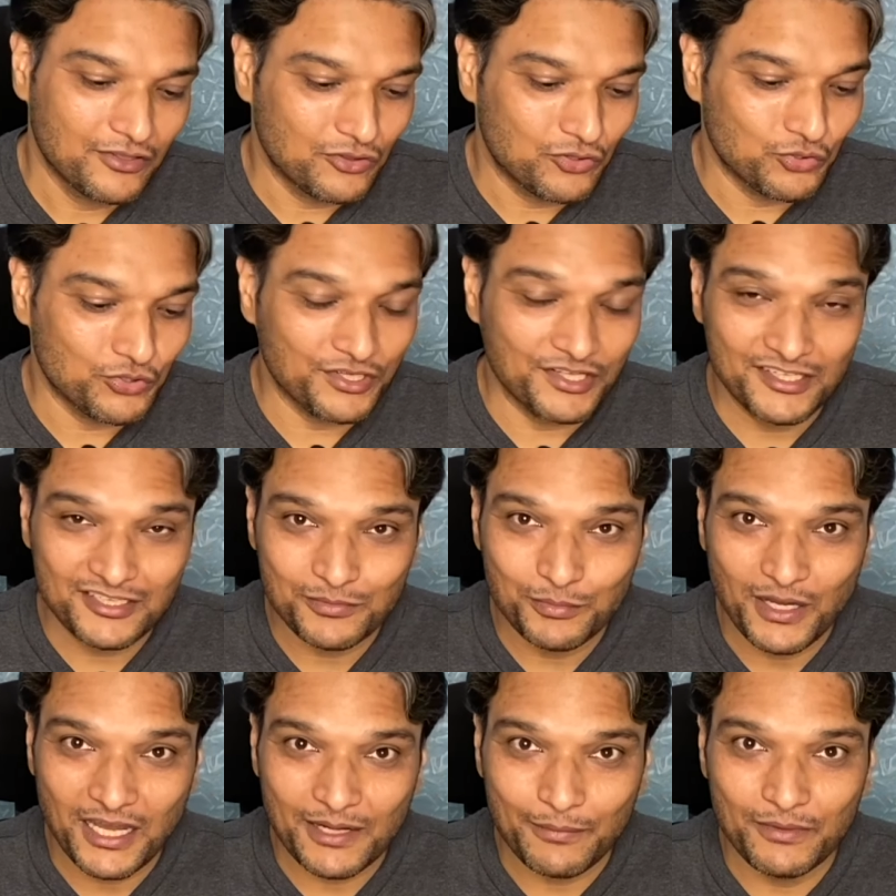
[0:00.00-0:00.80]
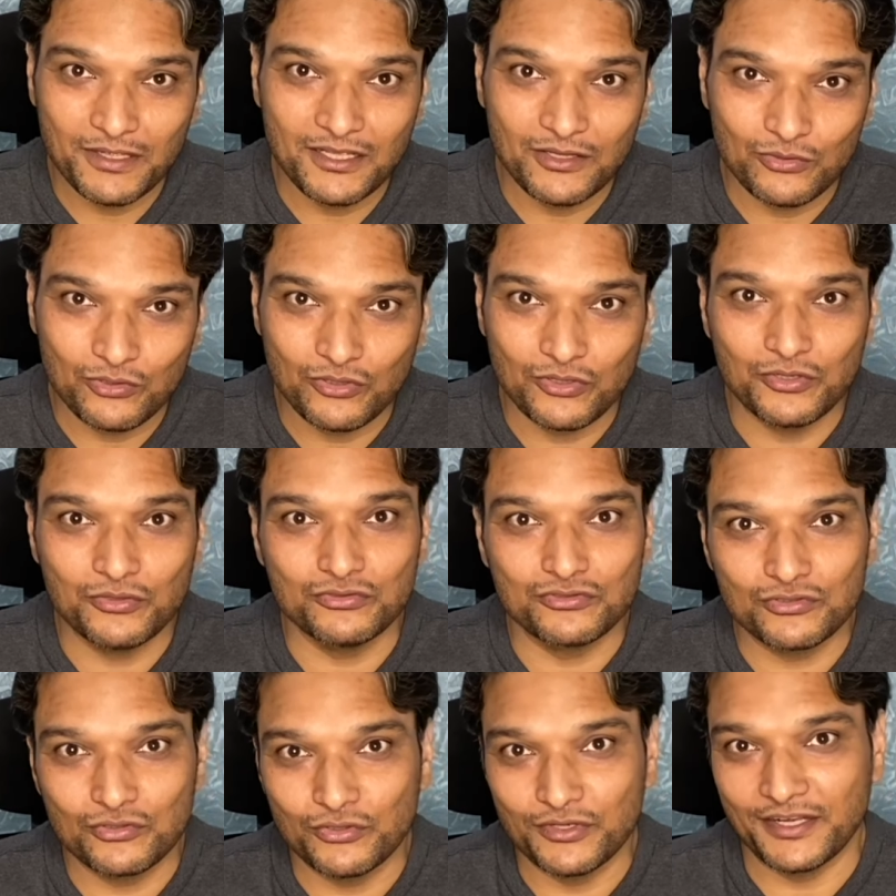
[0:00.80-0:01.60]
तो इस बार भी उन्होंने
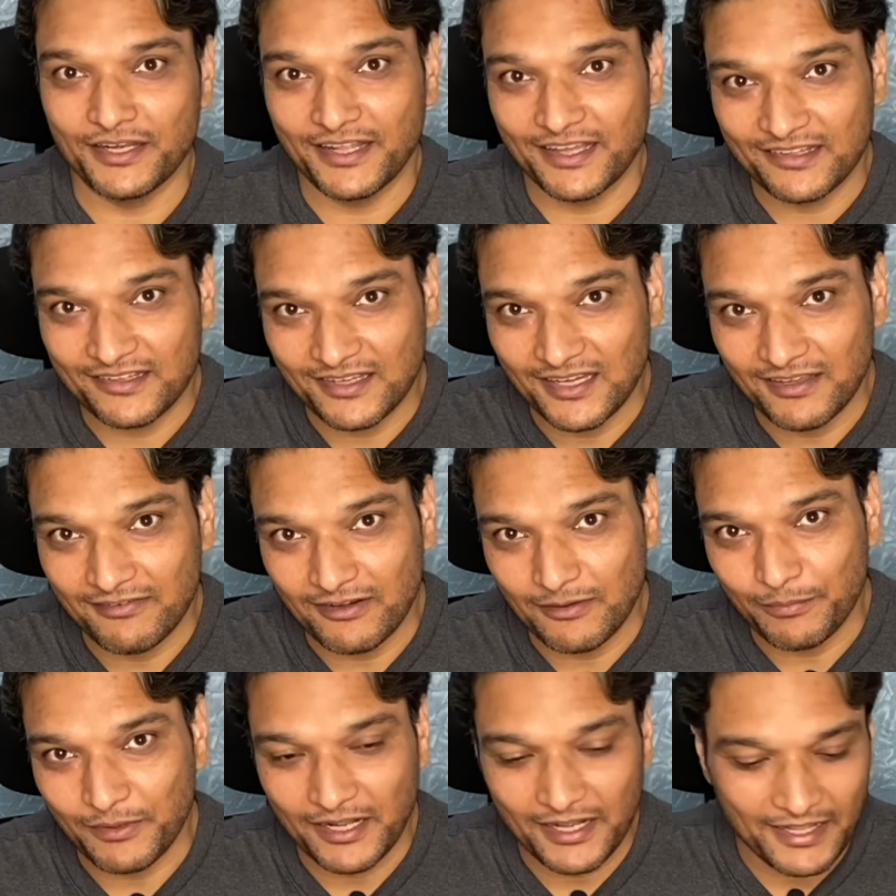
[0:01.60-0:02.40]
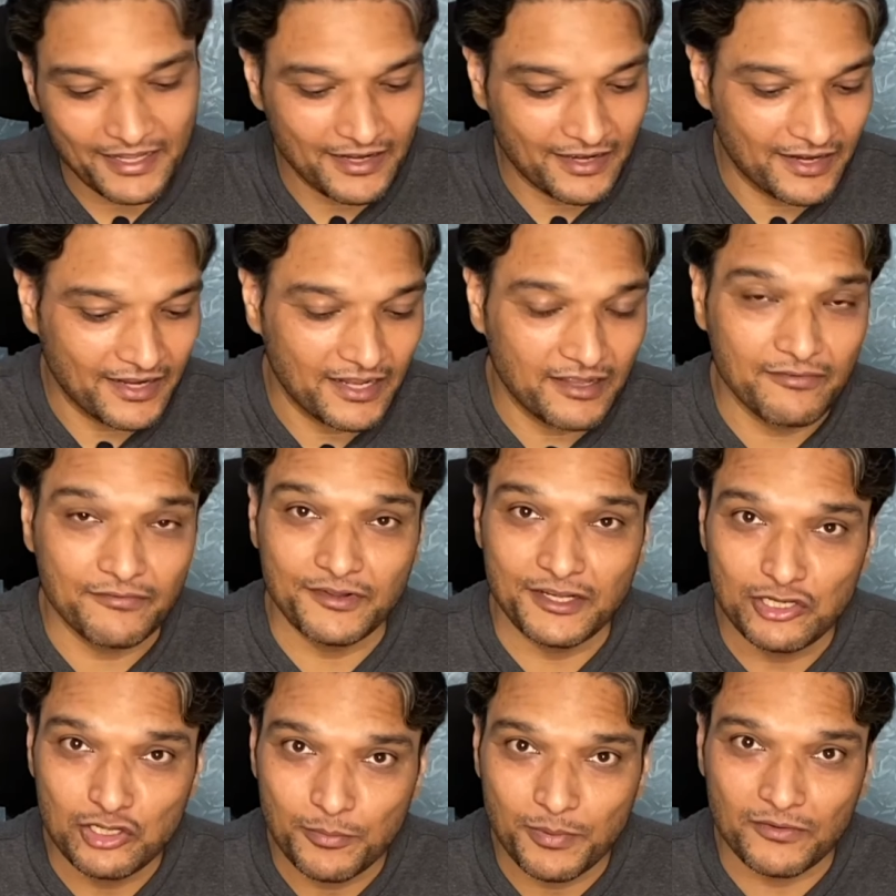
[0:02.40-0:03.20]
उसको नेक्स्ट लेवल पर लेकर गए हैं
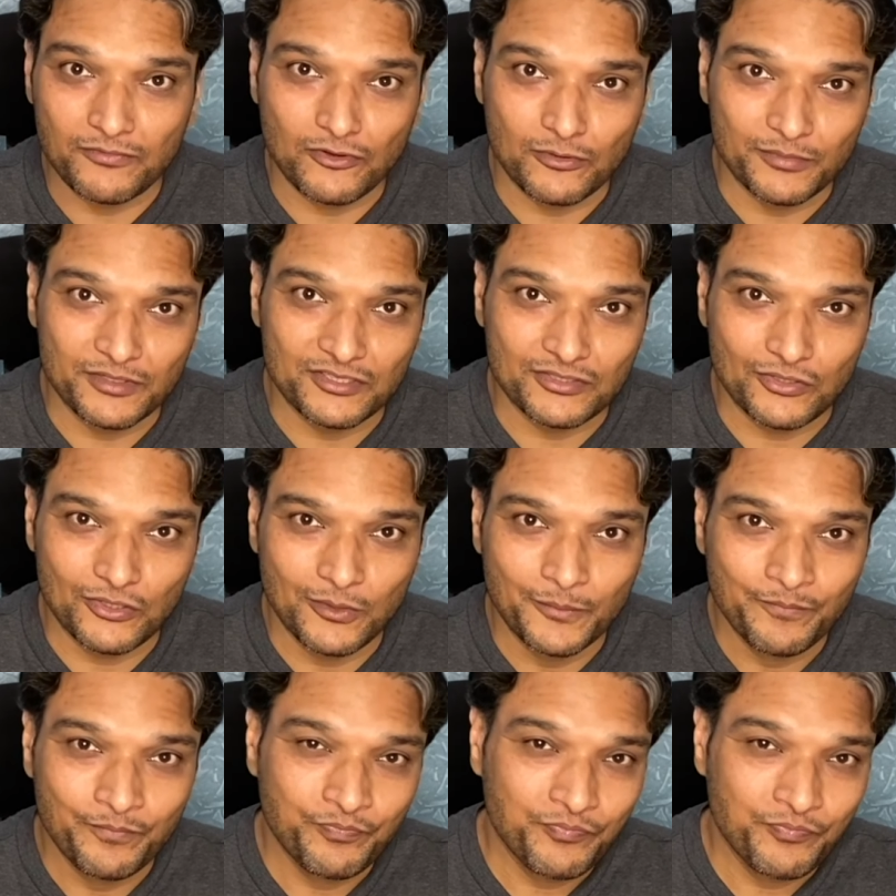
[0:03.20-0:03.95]
वीडियो परफॉर्मेंस को